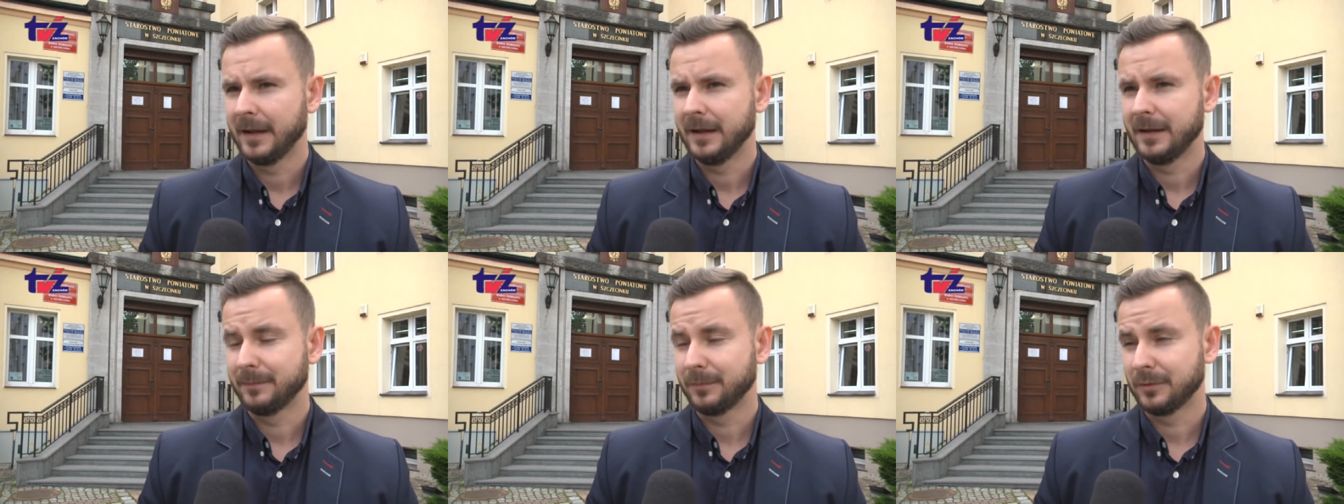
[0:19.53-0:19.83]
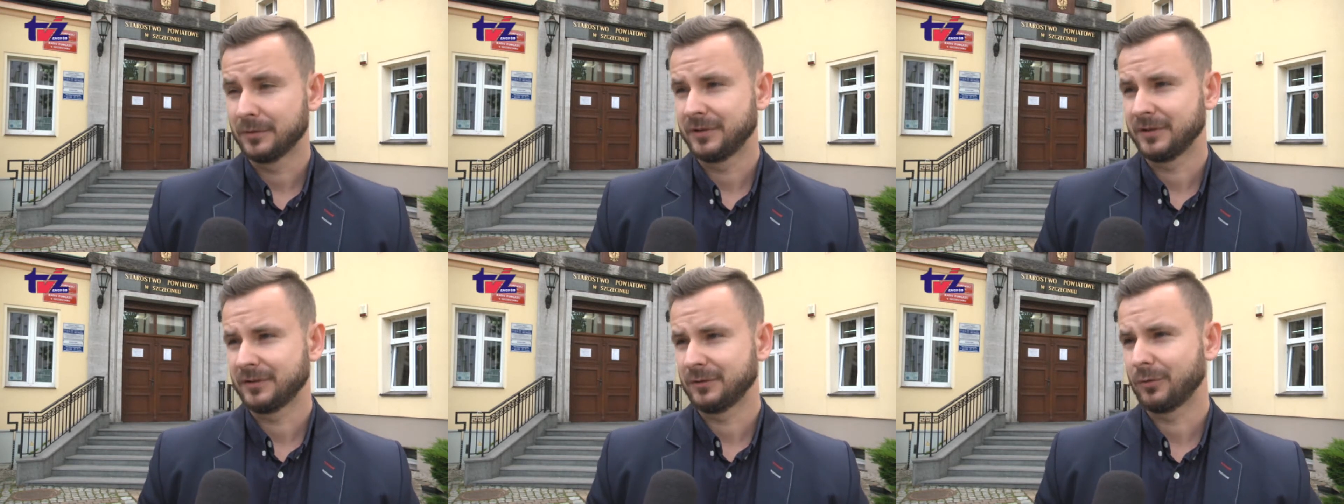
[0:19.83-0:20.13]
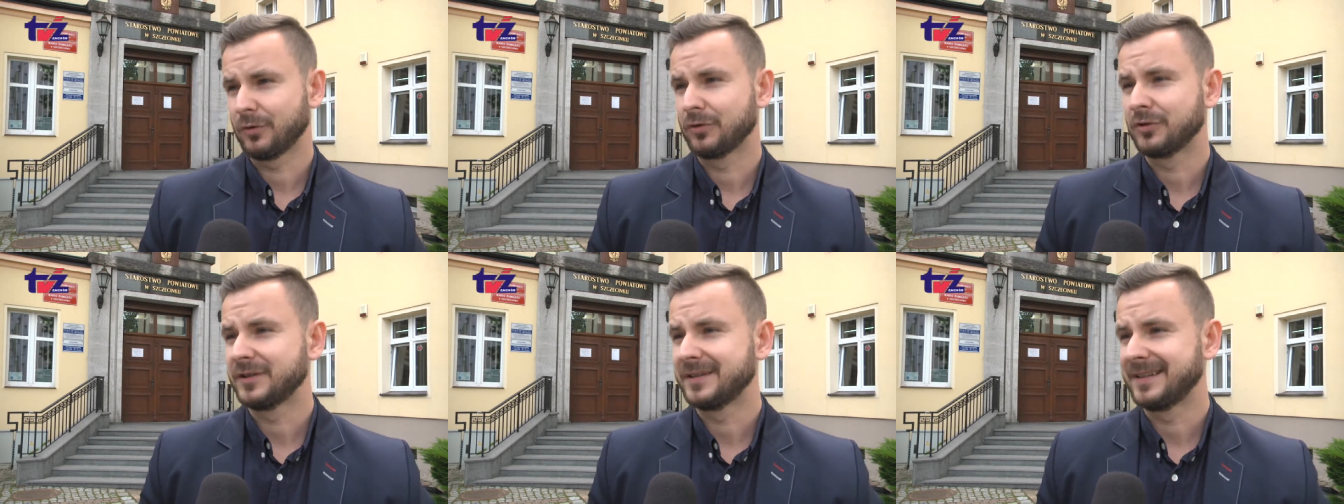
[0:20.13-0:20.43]
e, podczas
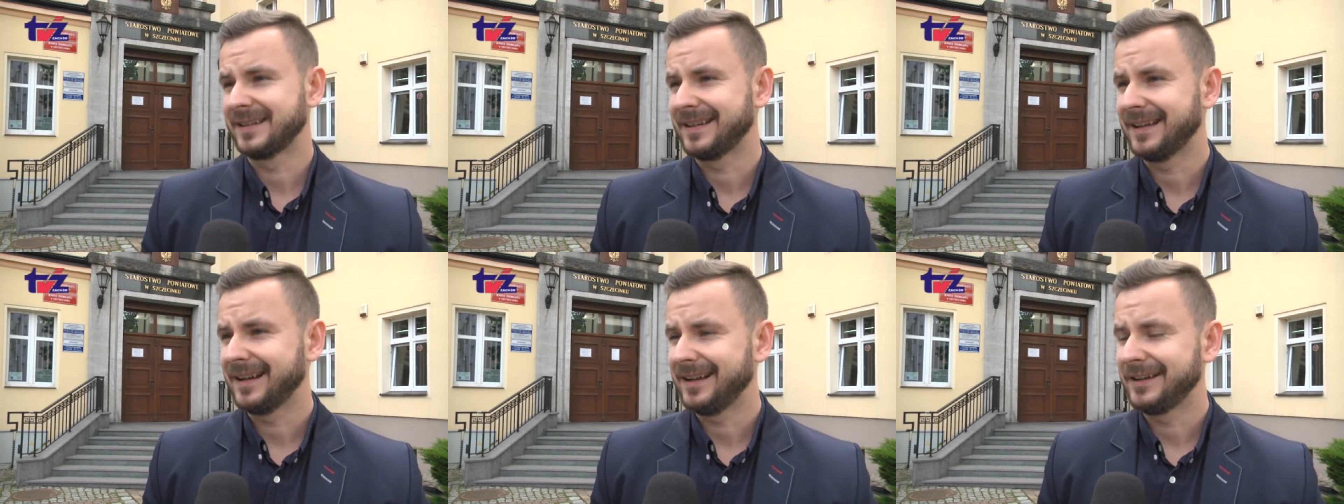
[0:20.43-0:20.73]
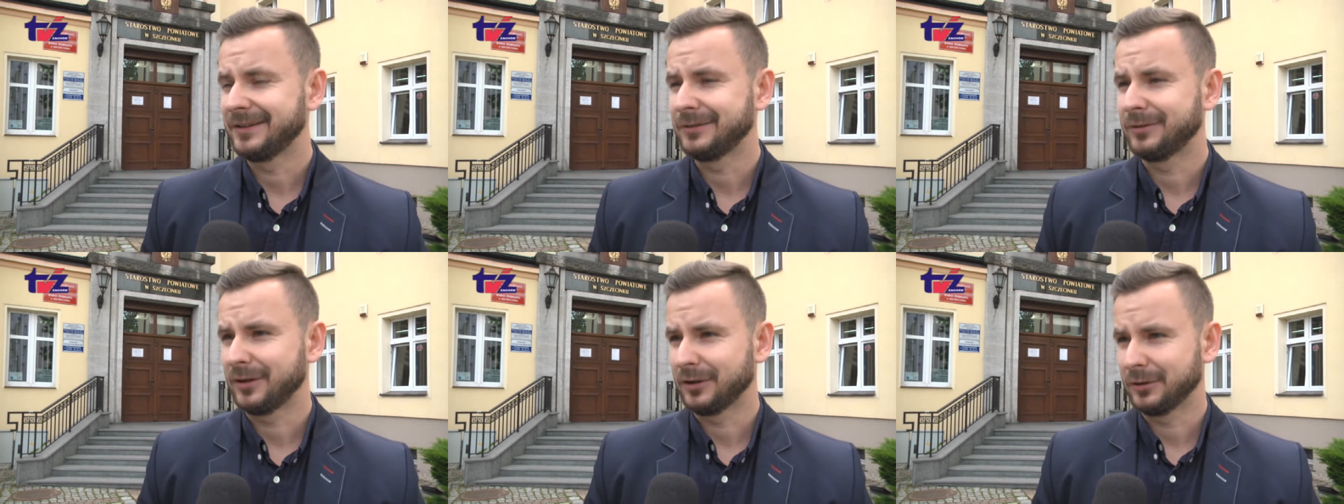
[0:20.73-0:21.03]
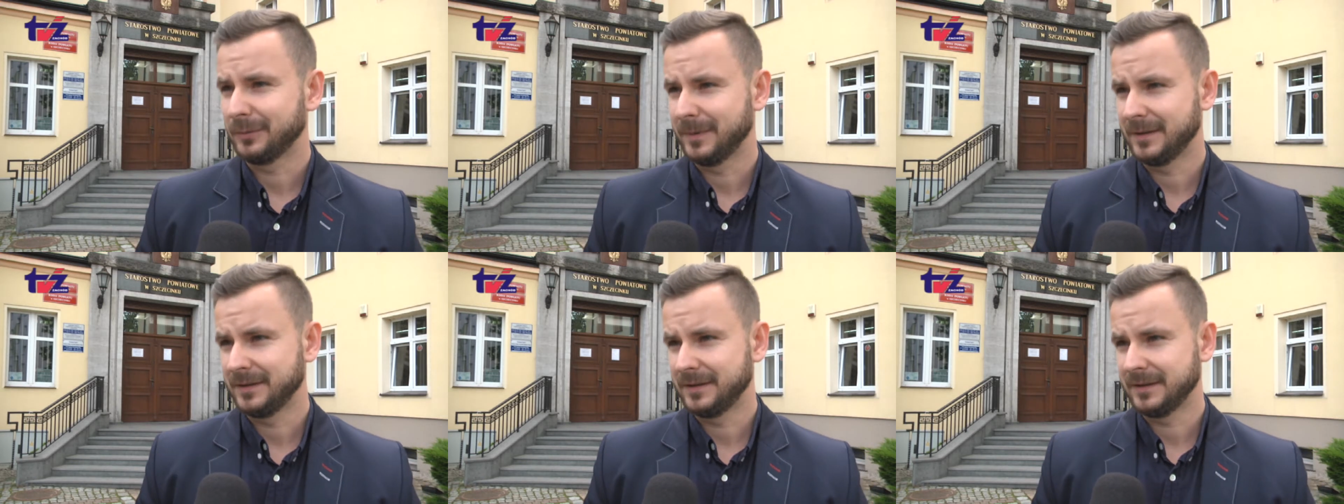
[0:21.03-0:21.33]
uroczystej gali, która
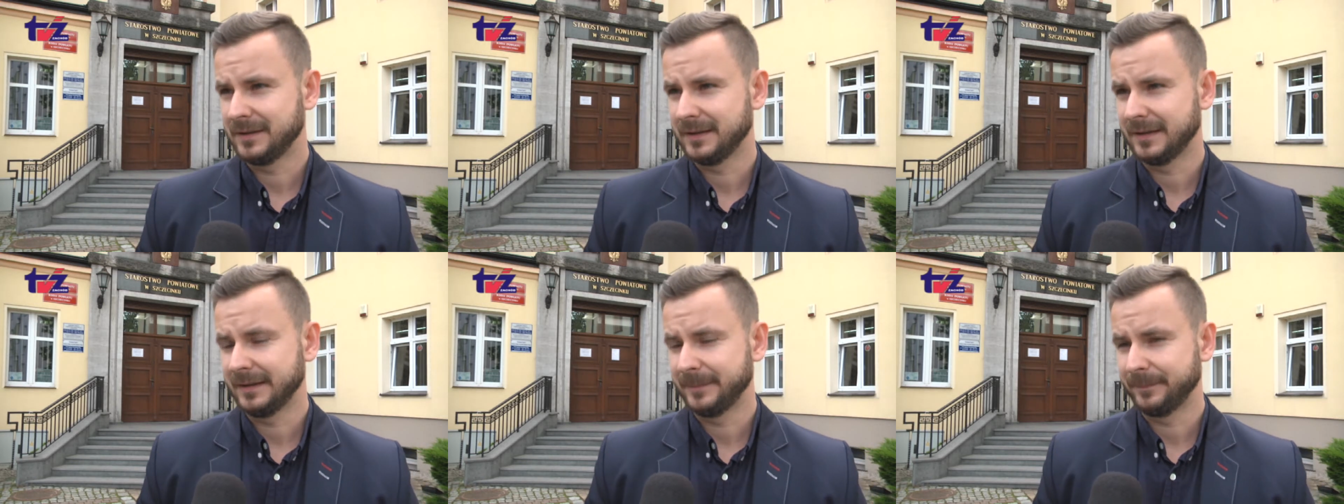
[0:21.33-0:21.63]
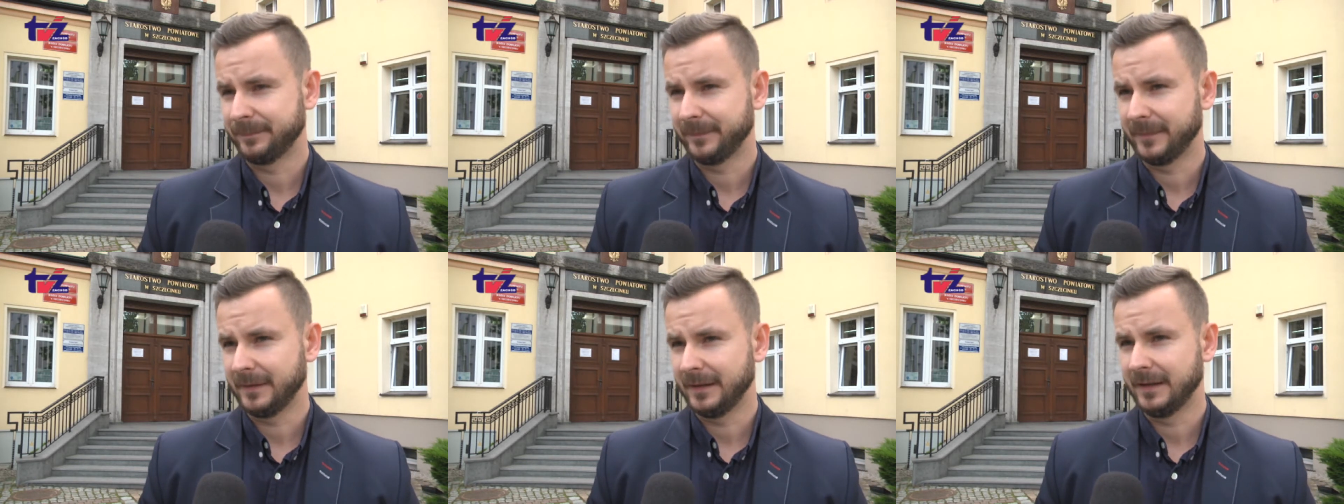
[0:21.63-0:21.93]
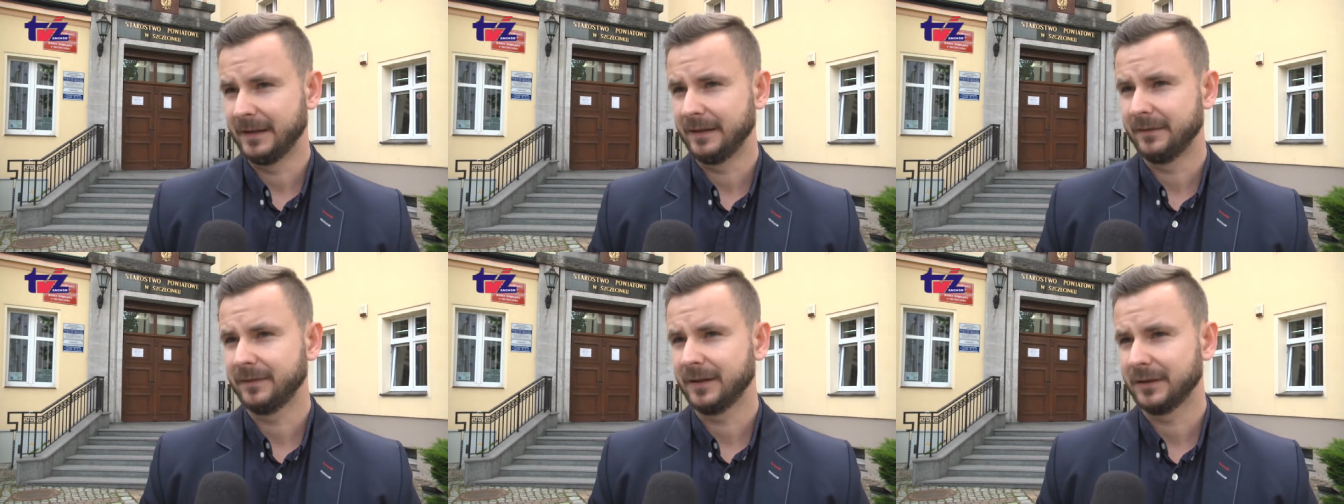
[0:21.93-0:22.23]
odbędzie się
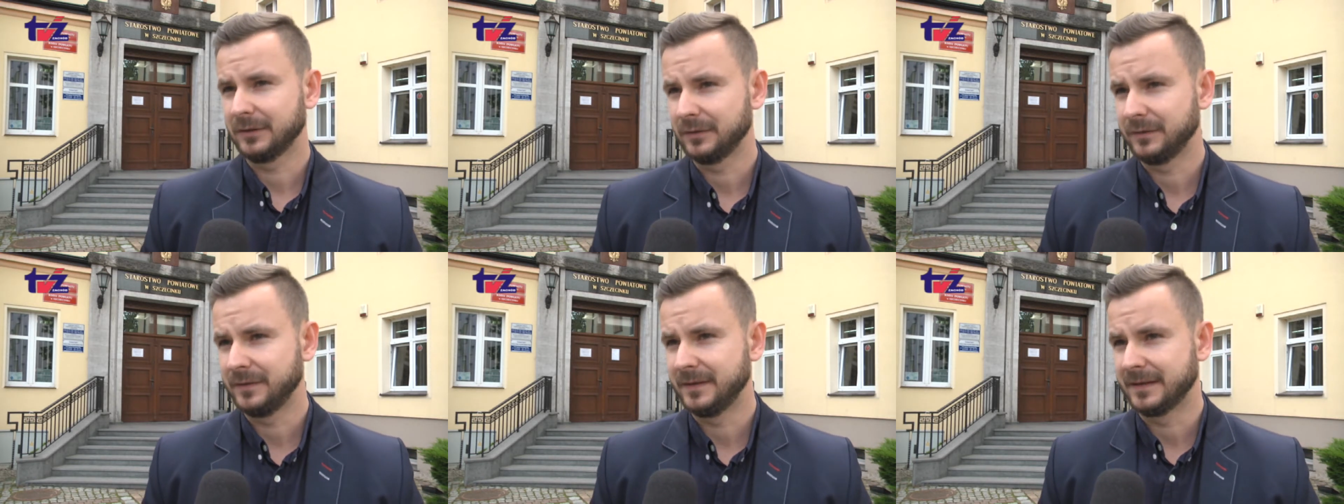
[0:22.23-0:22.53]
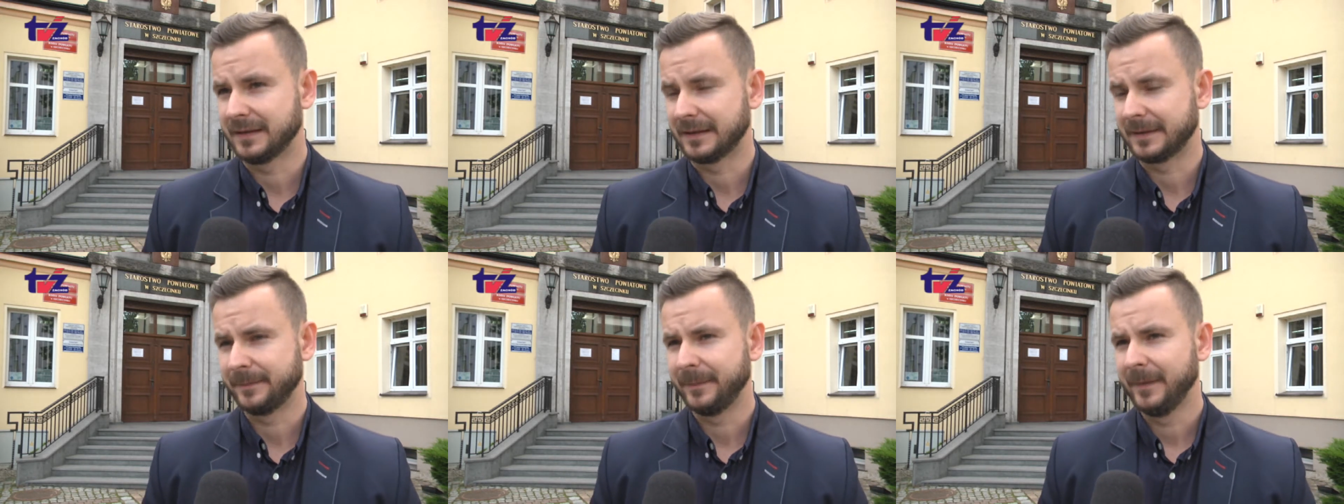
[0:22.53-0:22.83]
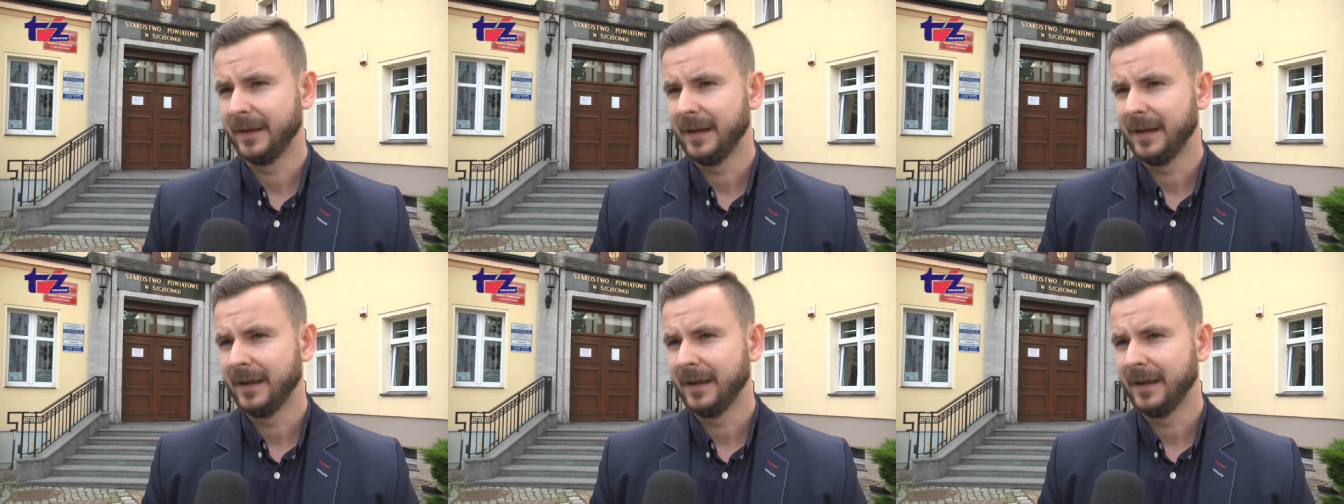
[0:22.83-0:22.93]
w Katowicach.